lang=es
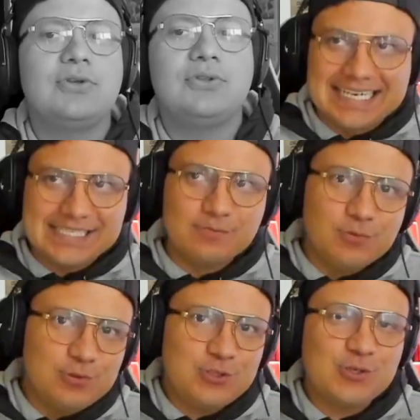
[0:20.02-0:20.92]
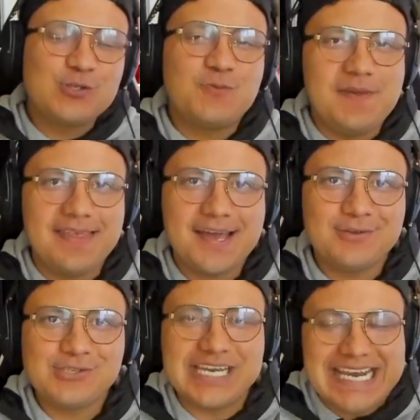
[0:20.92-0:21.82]
Tras muchos
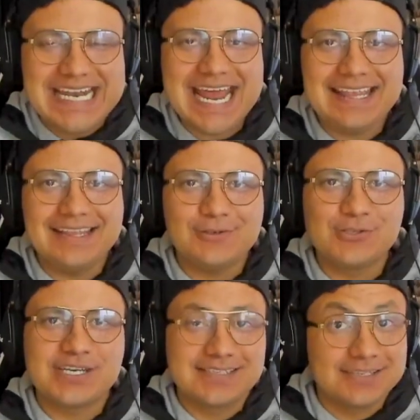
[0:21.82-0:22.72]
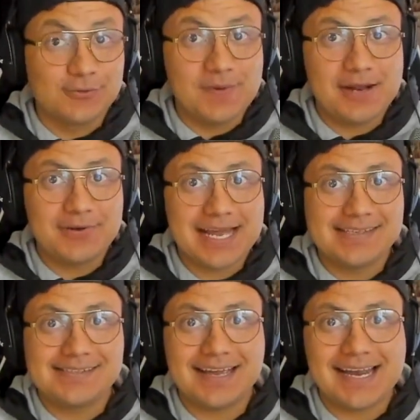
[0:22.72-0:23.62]
videos inéditos que se subieron a este